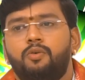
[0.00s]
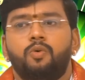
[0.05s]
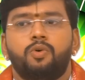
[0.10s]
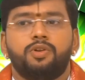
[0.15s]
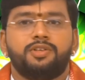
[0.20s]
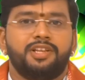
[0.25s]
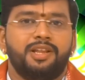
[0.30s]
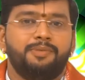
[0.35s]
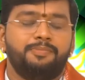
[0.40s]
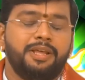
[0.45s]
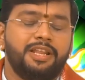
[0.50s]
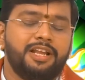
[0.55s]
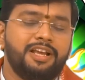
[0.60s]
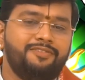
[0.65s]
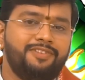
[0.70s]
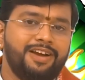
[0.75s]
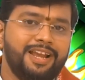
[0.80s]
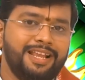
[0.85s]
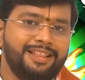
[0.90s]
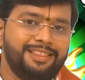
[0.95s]
ஒரு சில
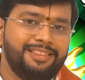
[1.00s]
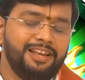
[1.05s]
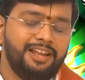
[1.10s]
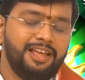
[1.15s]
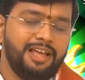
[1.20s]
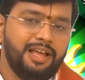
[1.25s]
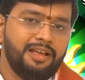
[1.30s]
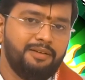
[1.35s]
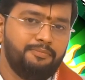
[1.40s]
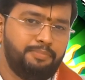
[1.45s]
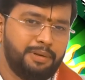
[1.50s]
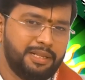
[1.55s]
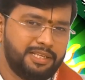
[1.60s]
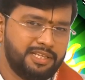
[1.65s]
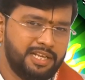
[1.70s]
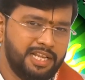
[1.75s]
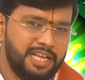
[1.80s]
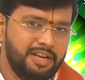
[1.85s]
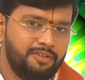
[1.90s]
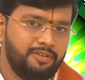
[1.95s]
பேருக்கு வயிற்றில்
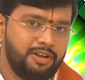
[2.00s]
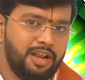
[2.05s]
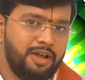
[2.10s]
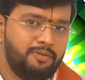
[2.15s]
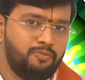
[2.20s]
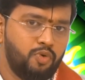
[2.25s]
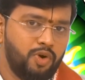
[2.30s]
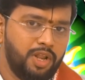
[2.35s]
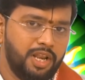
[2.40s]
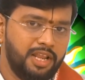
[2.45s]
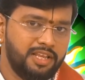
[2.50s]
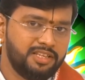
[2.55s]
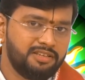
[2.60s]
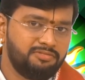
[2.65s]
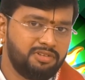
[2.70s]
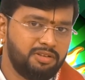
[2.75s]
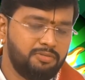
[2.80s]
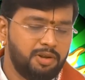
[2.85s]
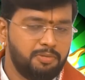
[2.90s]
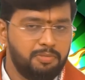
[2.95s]
பிரச்சனைகள் வரலாம் உடல்நிலை
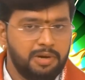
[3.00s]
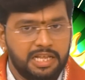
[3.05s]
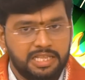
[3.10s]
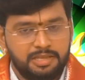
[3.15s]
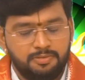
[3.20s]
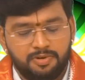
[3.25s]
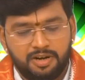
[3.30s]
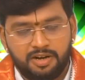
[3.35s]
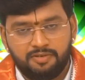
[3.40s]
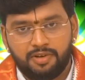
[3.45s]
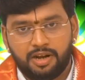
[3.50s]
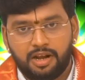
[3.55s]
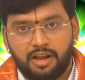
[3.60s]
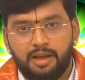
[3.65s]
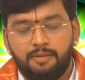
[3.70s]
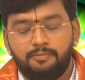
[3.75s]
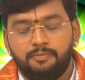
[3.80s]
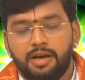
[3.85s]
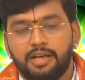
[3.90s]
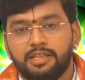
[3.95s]
சம்மந்தப்பட்ட பாதிப்புகள்
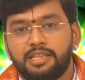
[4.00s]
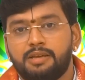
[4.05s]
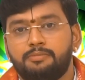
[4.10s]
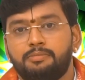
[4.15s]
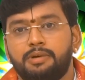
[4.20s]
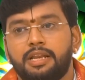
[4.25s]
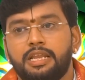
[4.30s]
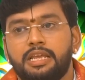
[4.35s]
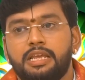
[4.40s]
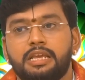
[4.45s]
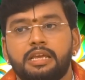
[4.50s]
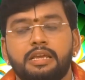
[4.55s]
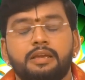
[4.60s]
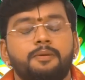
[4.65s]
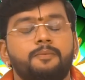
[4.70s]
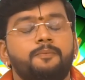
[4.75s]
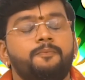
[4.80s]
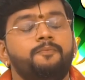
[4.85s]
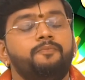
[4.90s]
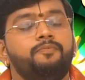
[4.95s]
வரலாம் அதே மாதிரி
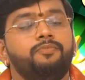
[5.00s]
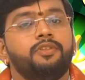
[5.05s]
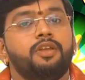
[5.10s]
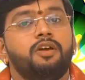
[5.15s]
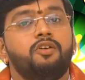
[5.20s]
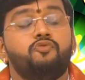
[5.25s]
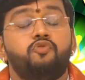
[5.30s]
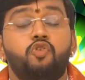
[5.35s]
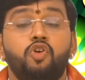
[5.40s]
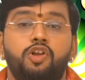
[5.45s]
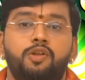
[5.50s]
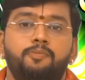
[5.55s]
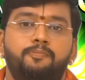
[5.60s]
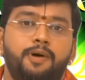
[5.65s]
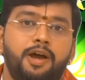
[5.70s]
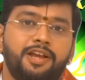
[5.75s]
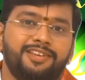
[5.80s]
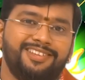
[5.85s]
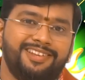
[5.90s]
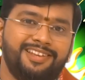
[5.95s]
ஃபுட்
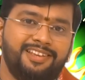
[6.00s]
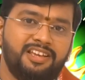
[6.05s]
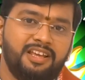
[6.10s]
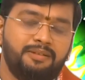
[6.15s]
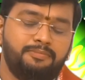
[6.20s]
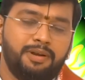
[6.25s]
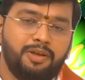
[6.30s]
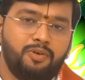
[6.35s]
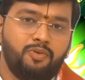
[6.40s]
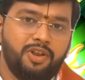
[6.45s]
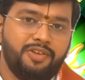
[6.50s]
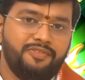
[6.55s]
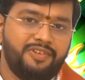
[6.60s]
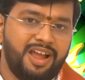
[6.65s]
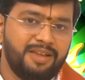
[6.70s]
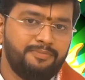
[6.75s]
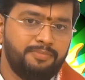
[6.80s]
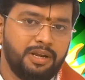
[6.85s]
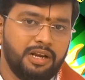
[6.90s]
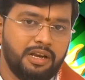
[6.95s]
பாய்சனிங் ஏற்படக்கூடிய
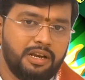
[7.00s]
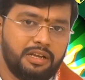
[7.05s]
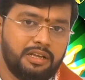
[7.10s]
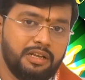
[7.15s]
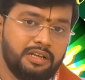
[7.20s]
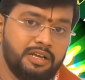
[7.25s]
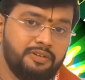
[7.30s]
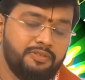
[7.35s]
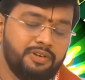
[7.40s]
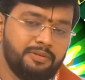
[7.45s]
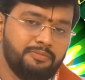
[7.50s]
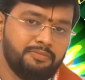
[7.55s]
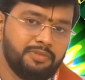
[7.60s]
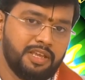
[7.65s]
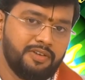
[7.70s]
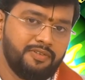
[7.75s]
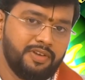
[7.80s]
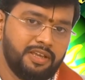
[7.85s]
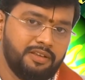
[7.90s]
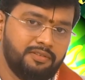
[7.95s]
வாய்ப்புகள் இருக்குது கவனம்
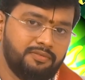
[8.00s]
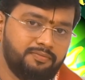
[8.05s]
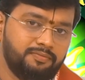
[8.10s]
தேவை